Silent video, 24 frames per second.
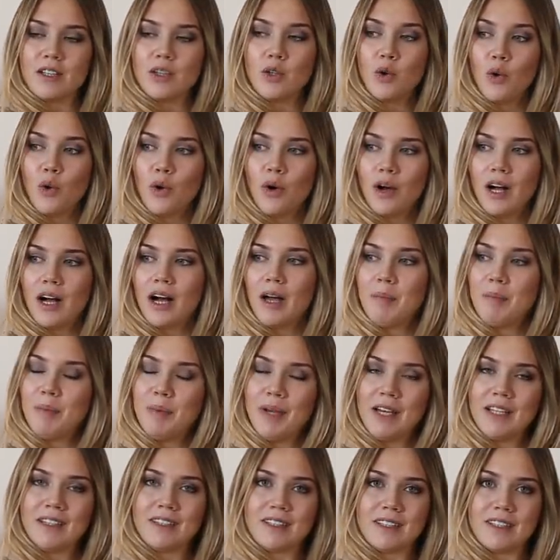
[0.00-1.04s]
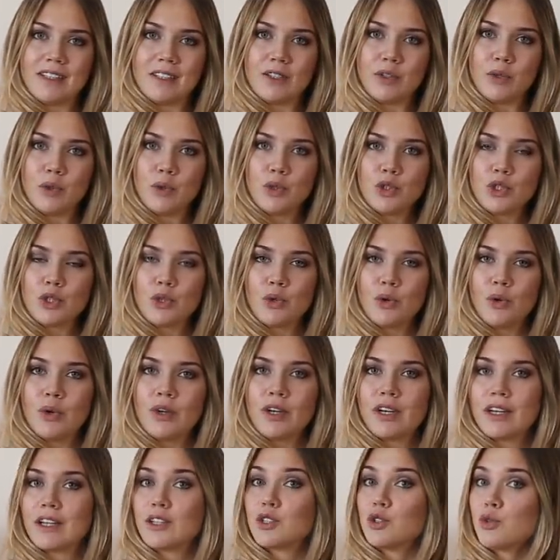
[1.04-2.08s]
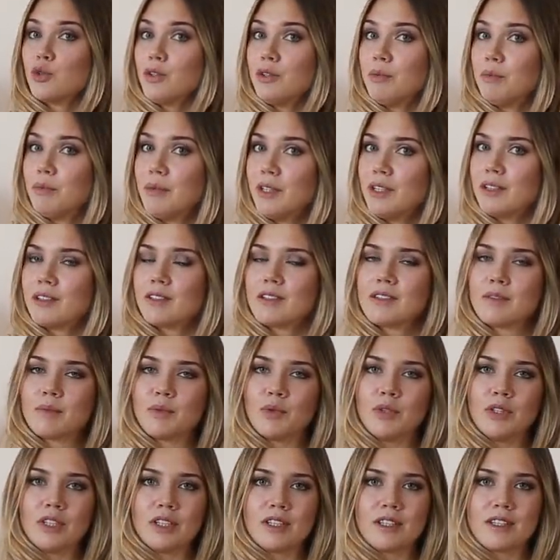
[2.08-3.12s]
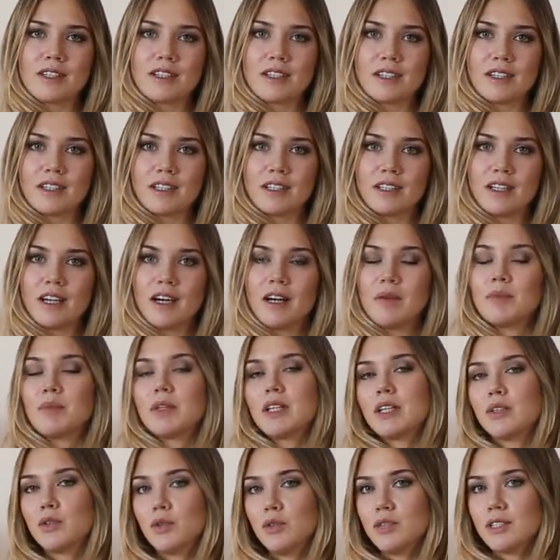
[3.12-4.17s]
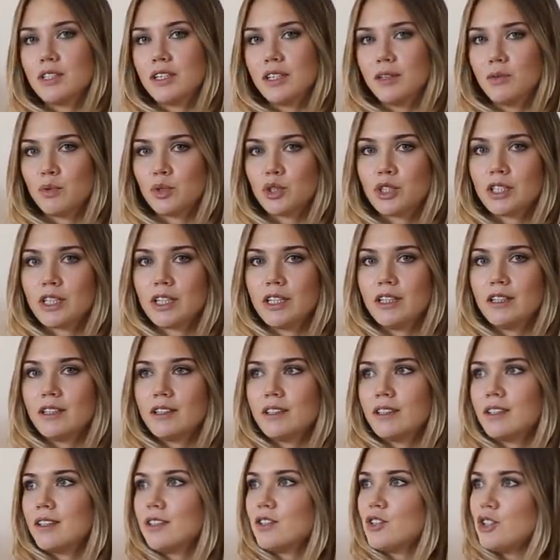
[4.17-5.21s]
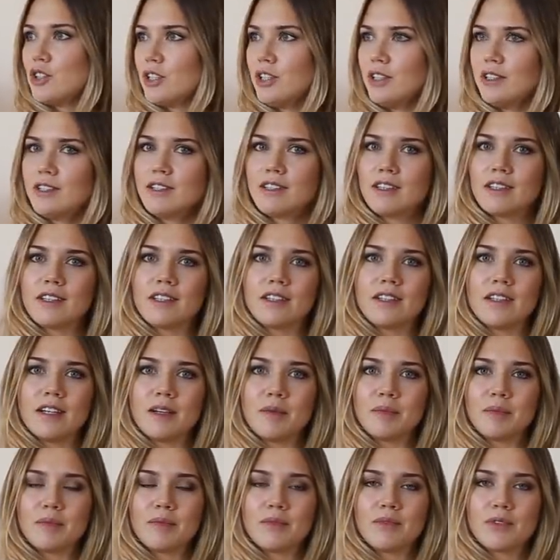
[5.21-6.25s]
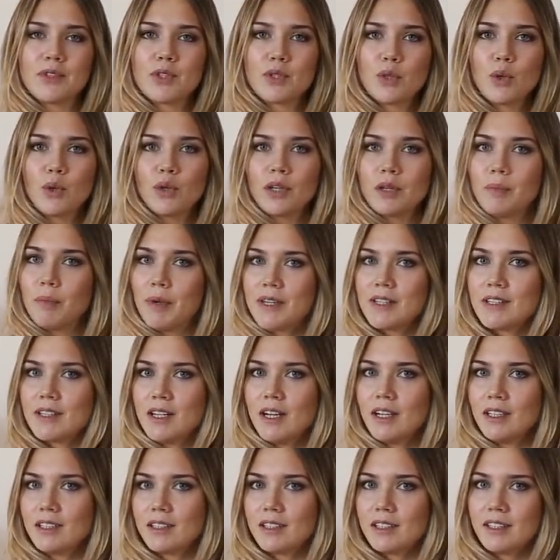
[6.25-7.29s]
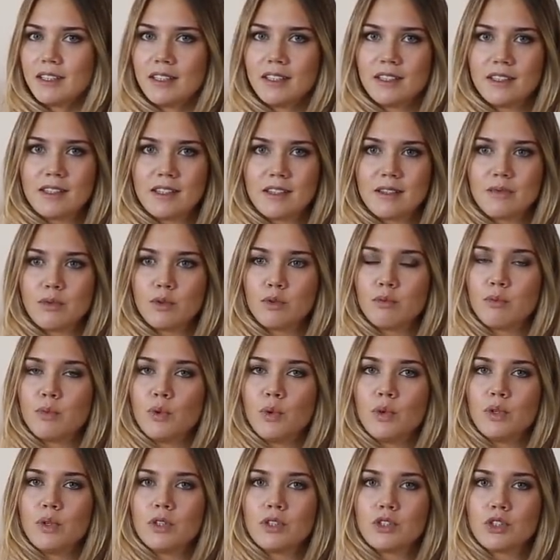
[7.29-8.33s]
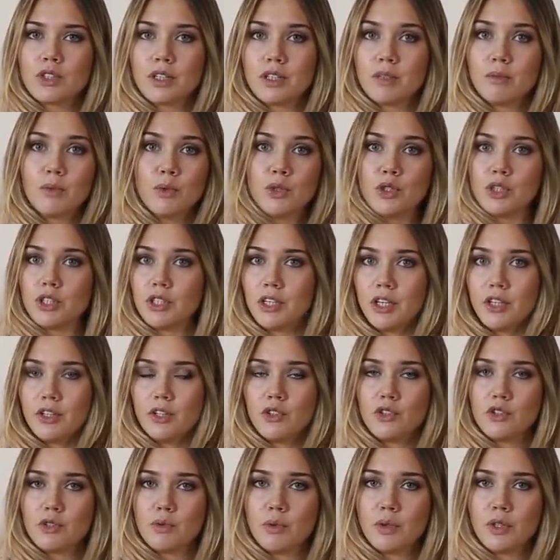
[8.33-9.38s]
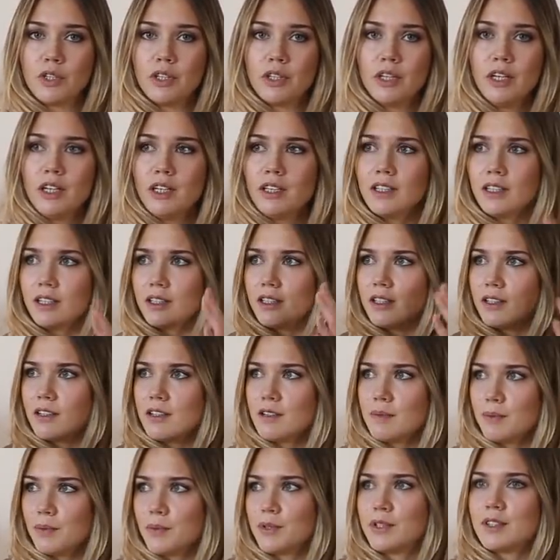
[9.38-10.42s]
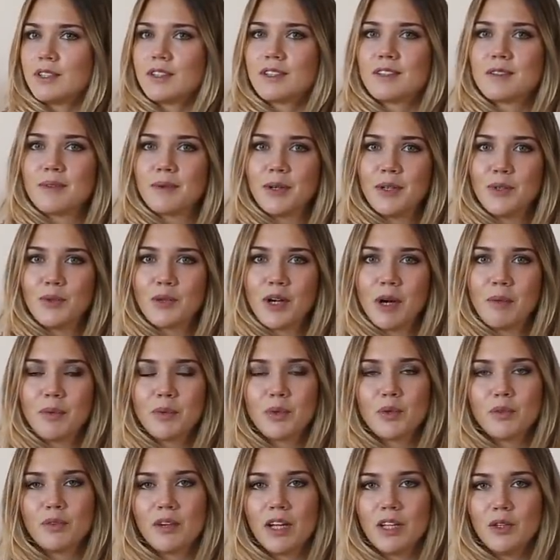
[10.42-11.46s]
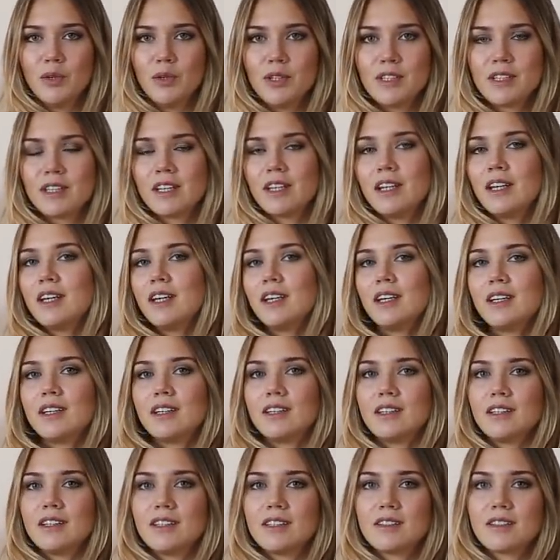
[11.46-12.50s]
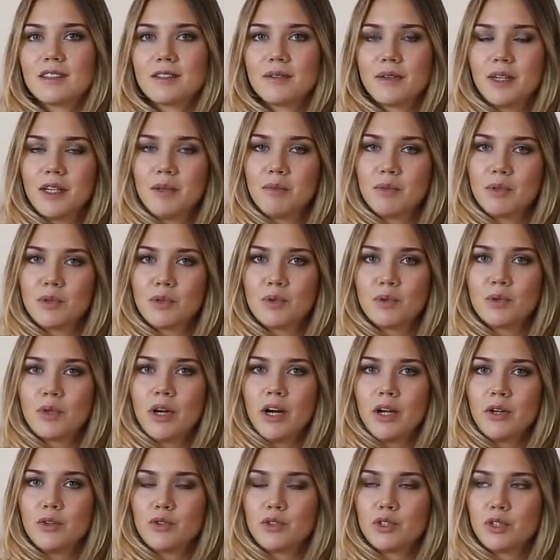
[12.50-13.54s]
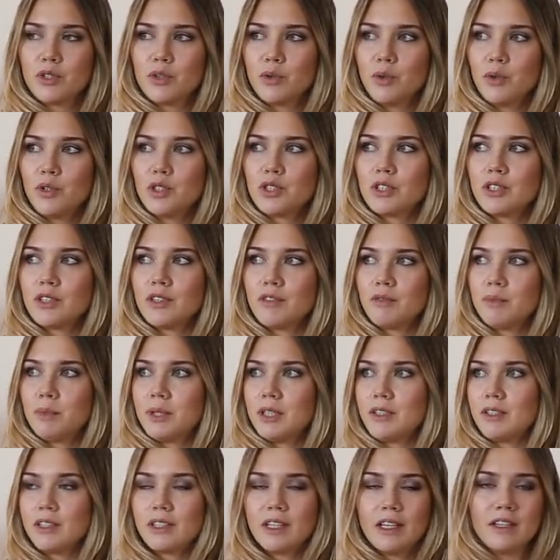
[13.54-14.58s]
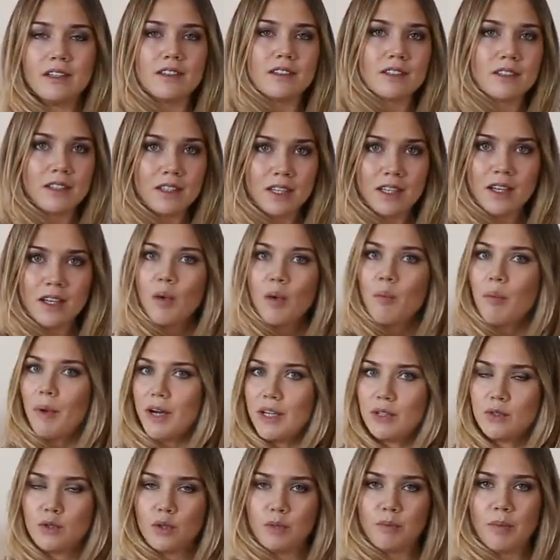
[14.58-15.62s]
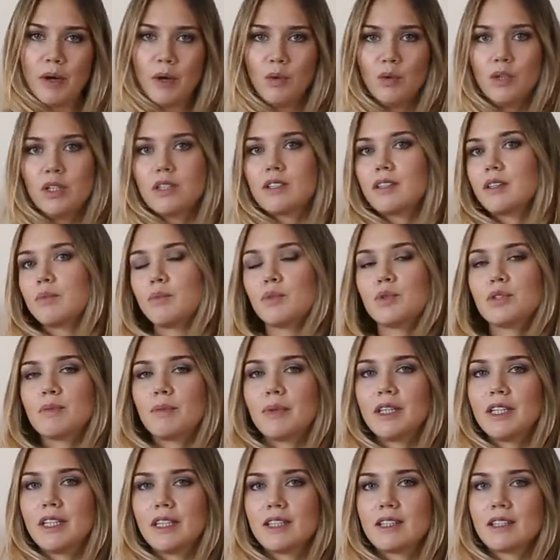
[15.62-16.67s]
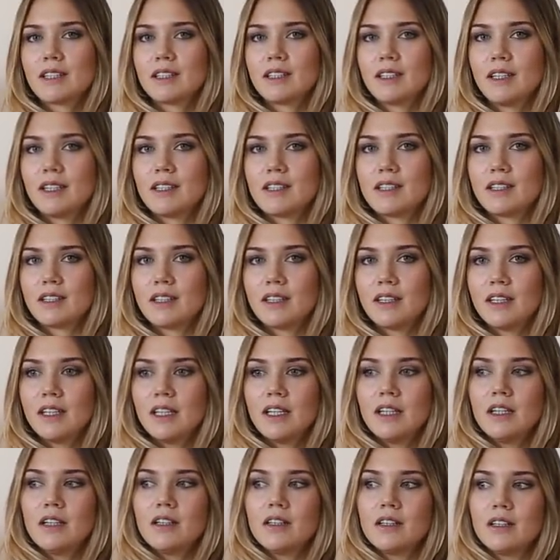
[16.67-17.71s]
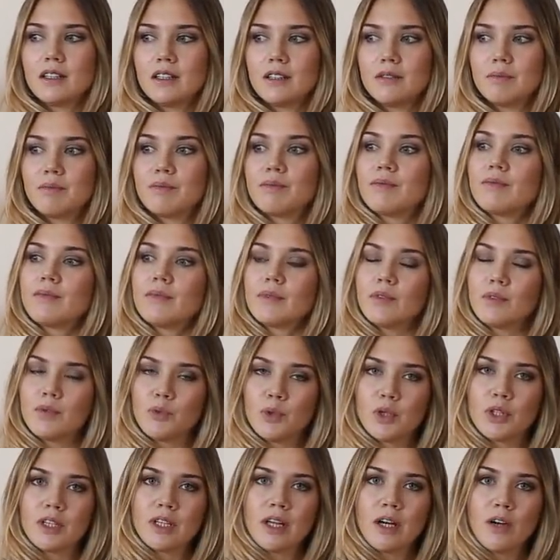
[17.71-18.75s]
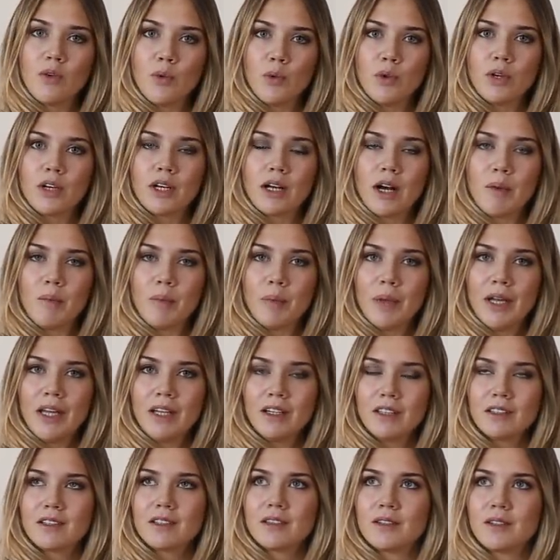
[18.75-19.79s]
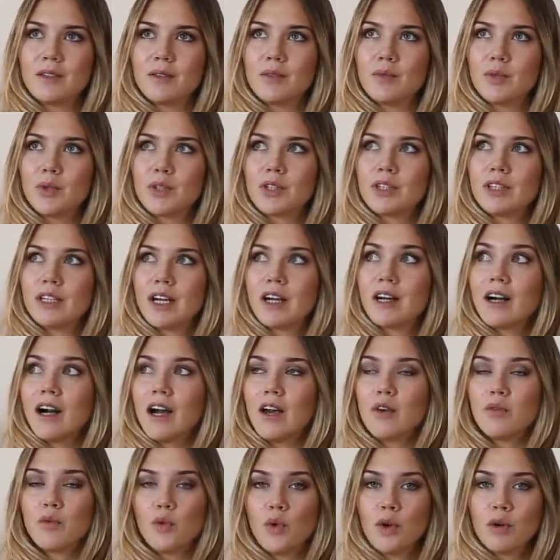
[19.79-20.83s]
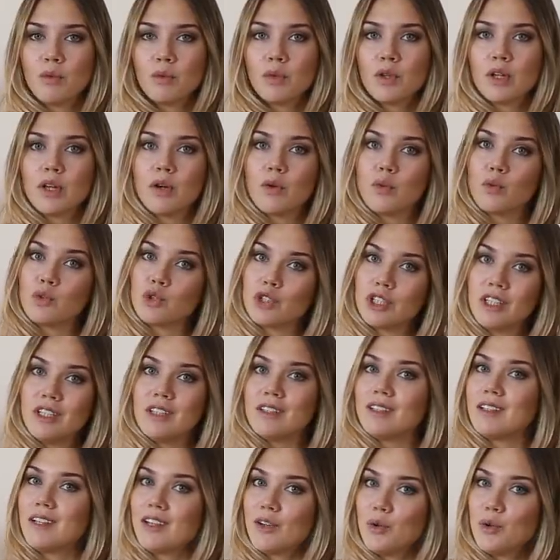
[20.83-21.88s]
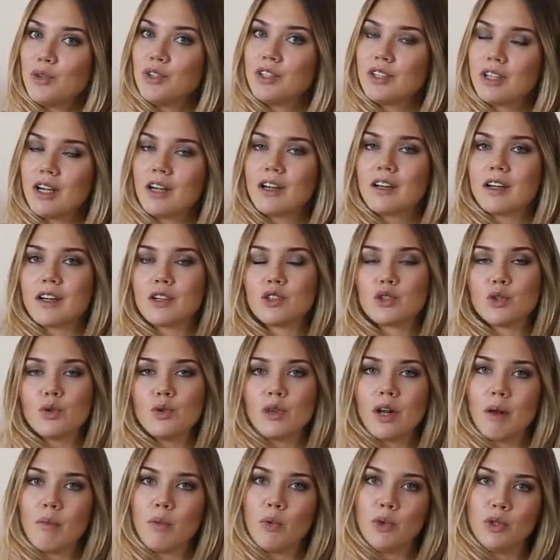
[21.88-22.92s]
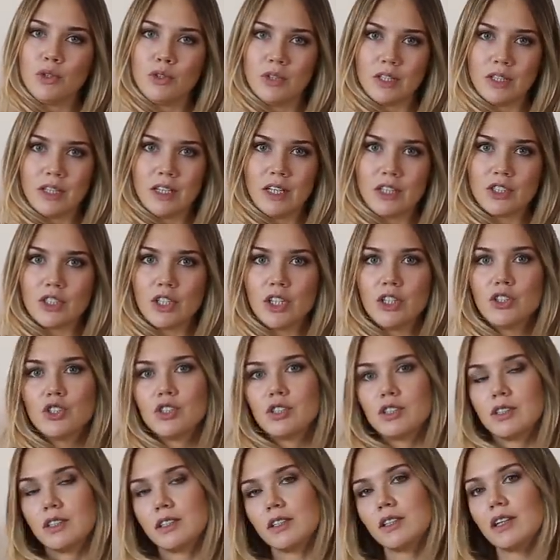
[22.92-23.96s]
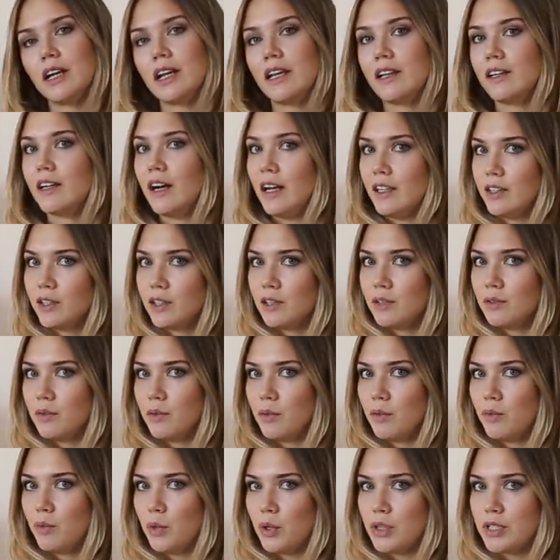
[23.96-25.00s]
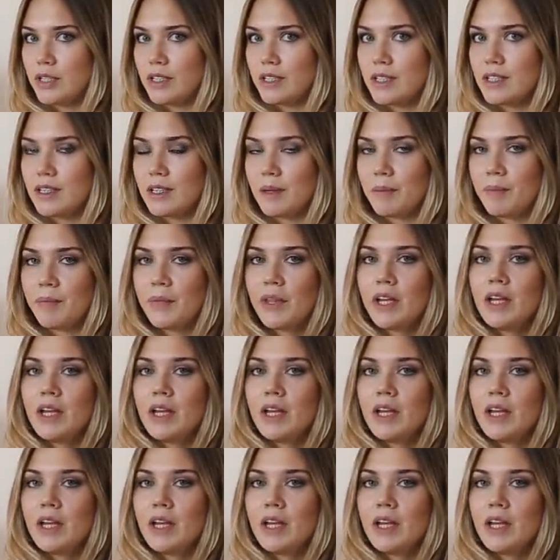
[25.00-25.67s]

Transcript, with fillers: Но опять-таки то, что хорошо и мило смотрится на молодой девушке, это джинсики, там высокой посадки с футболочкой, и больше ей ничего не надо, она распустит свою копну волос а, и со своей благоухающей кожей в белых кедах пойдет по улице и будет смотреться классно. А, вот такой комплект, вот такая формула уже далеко не так хорошо работает на женщинах элегантного возраста.